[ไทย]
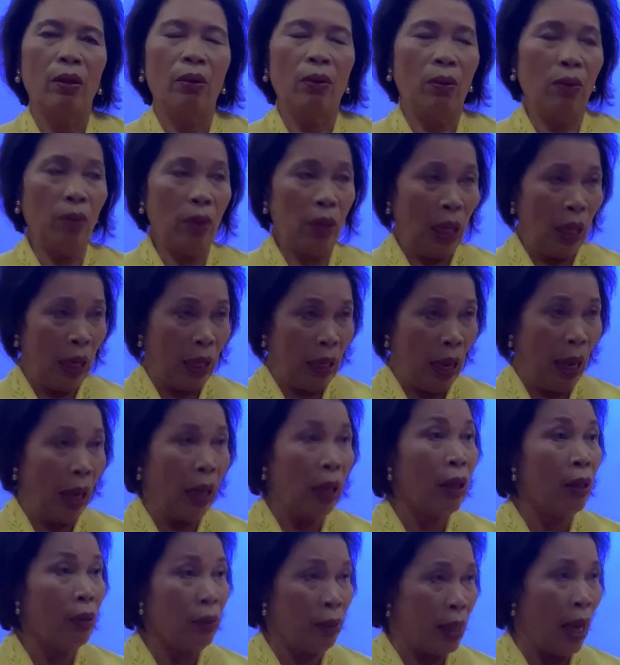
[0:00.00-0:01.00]
โอเคนะ
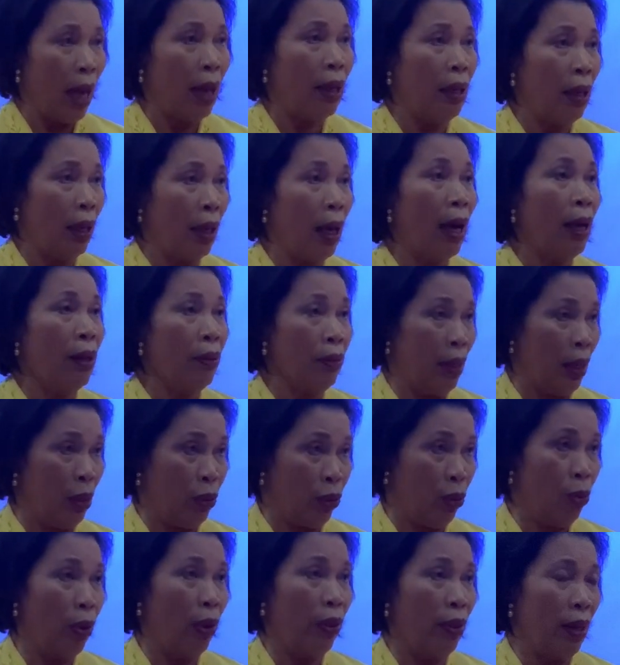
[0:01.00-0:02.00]
เข้าใจนะคะใน
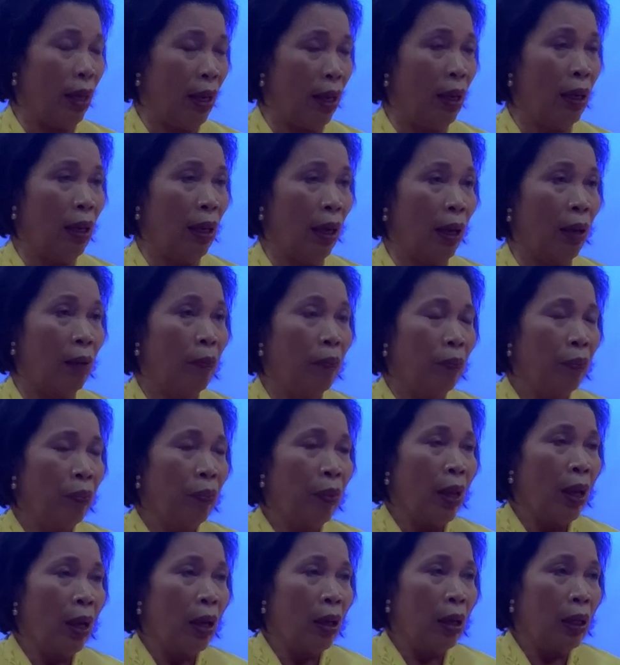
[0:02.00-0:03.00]
ส่วนนี้เนี่ย
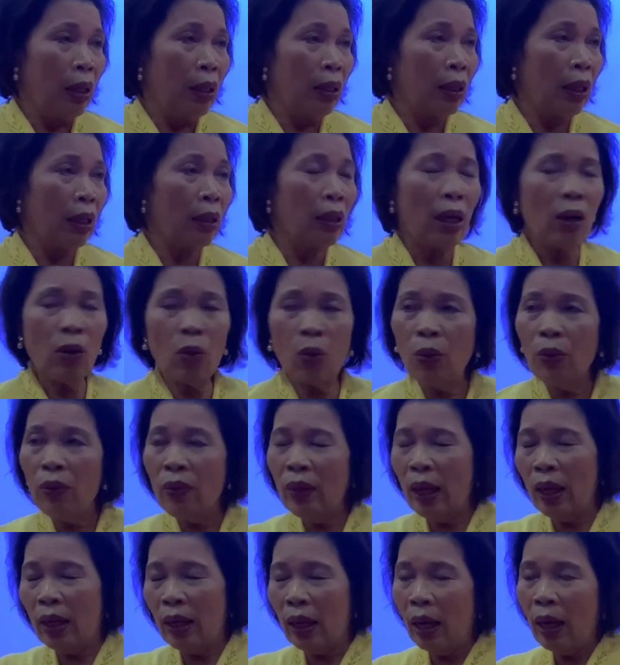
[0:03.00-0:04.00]
แต่ถ้าคุณ
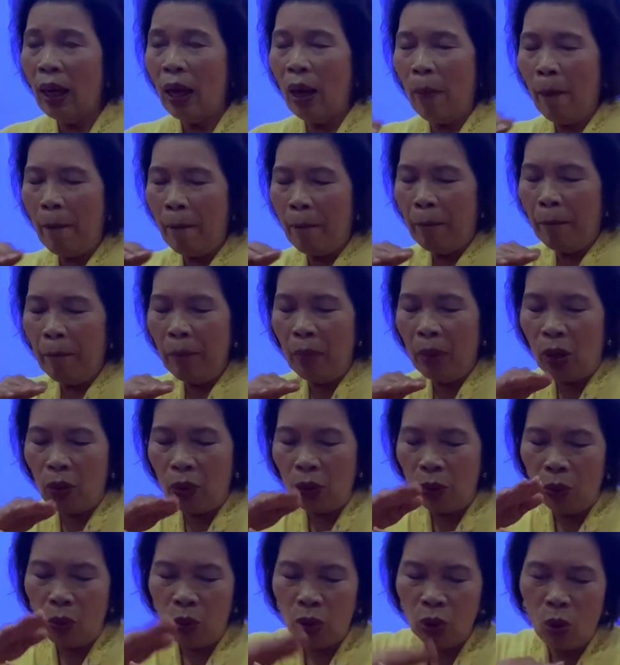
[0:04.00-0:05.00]
เนี่ยนะคะ
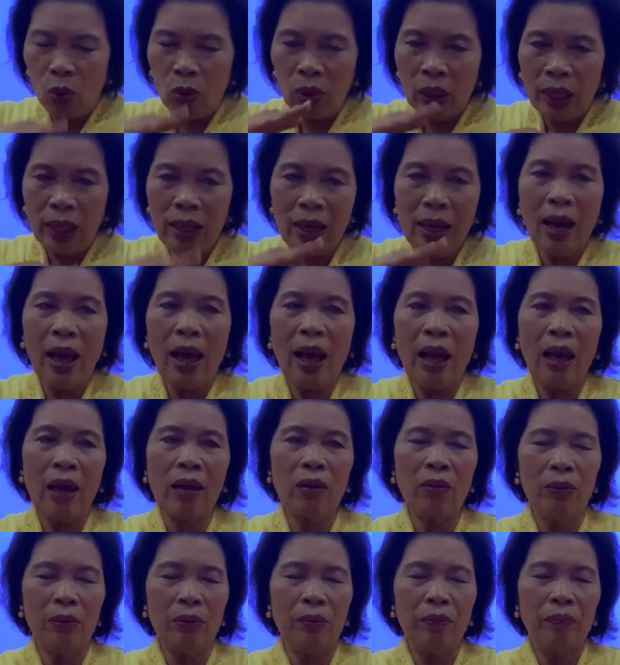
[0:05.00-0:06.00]
รู้ตรงนี้แล้
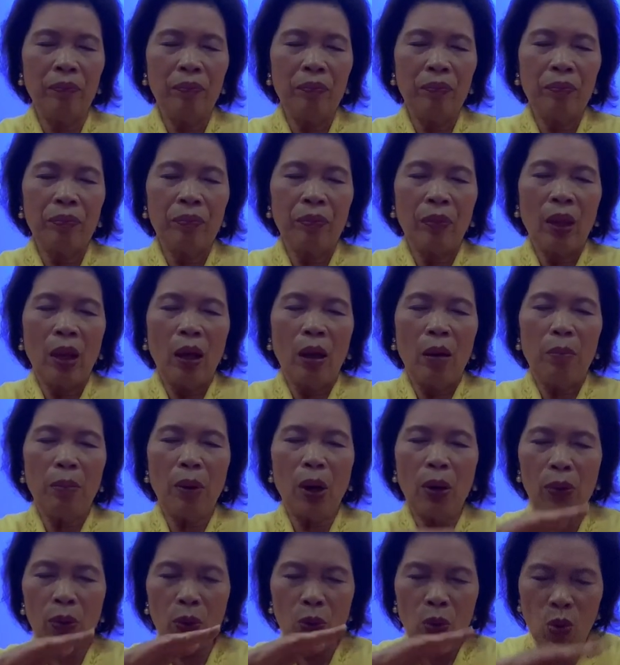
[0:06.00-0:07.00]
วพ
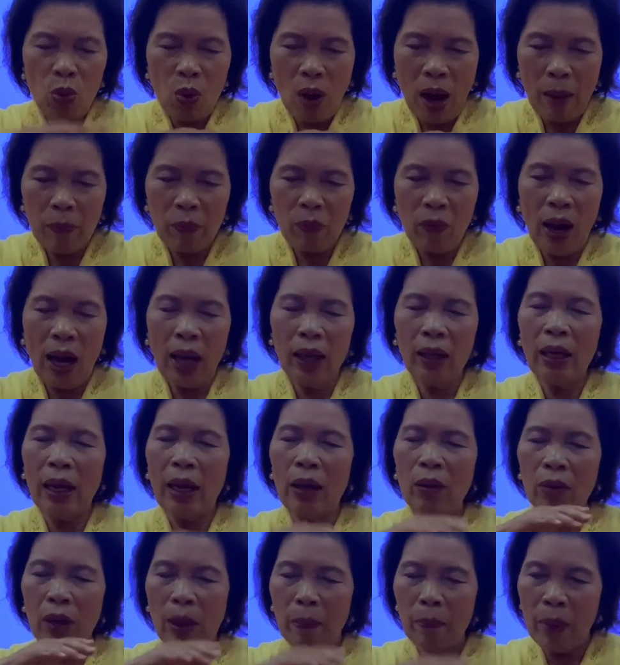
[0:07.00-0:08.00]
อรู้ความว่างแล้
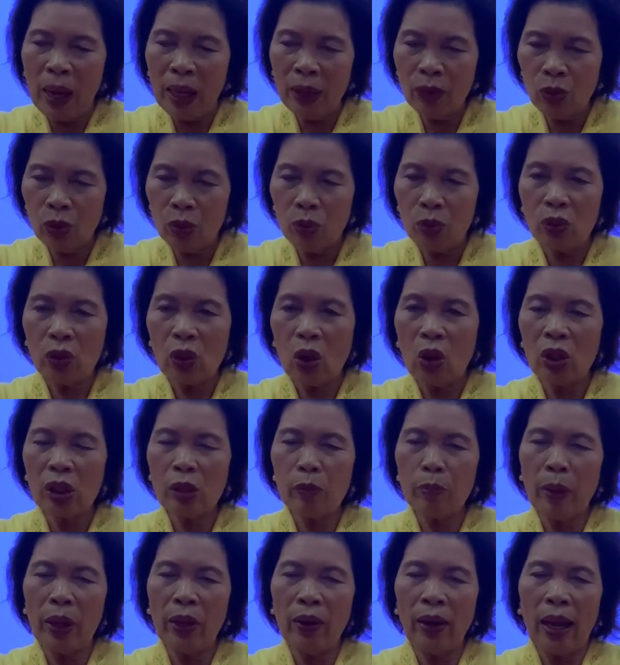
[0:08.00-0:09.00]
วกลับบ้านสู่ซอส
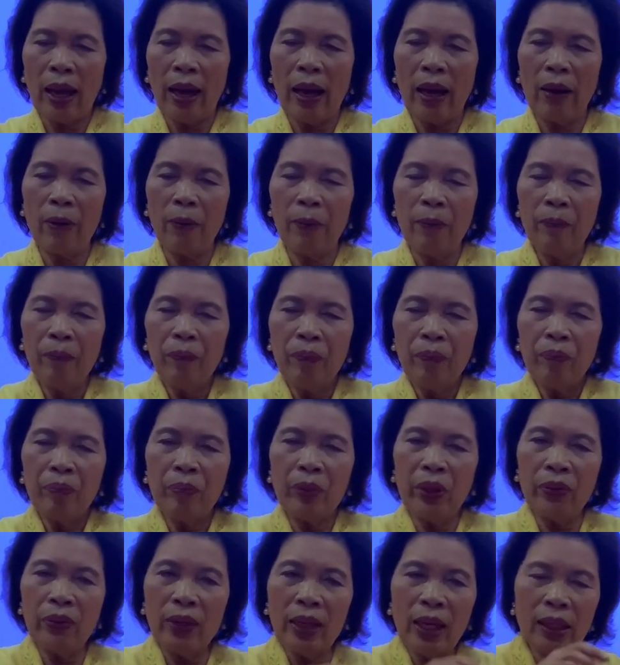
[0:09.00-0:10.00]
เป็นแล้วเห
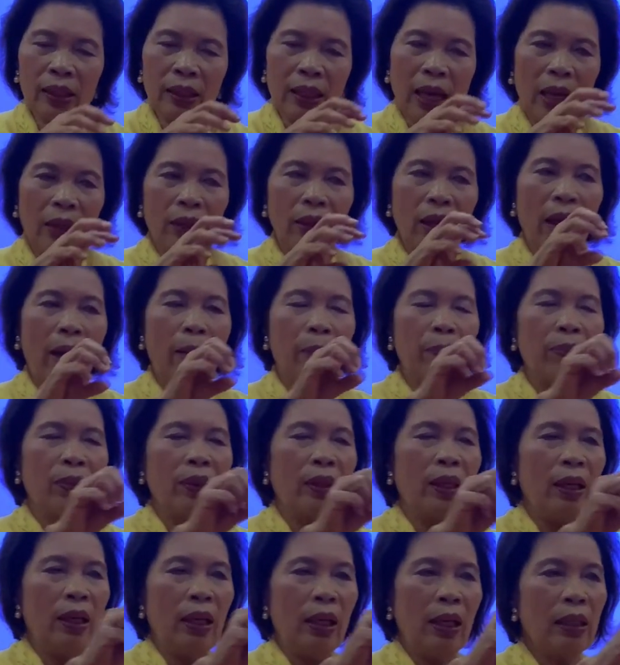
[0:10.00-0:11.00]
มือนที่อาจารย์
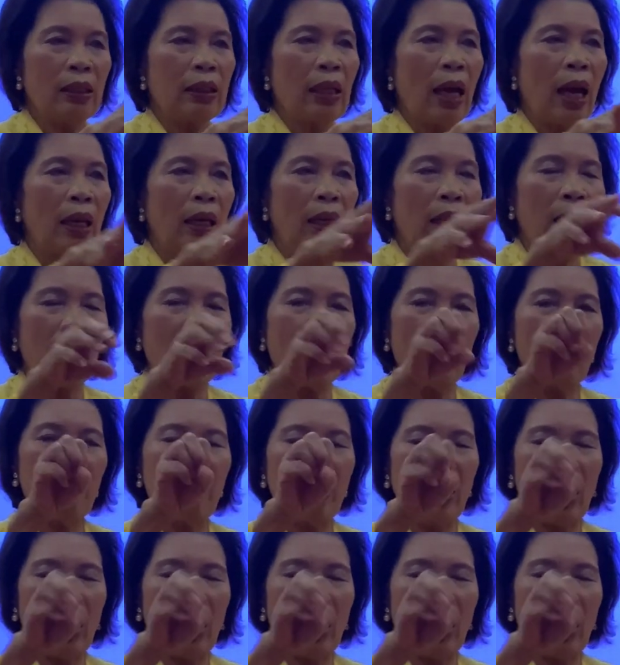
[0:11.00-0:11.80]
ทำทีนี้อาจารย์เนี่ยเข้าไป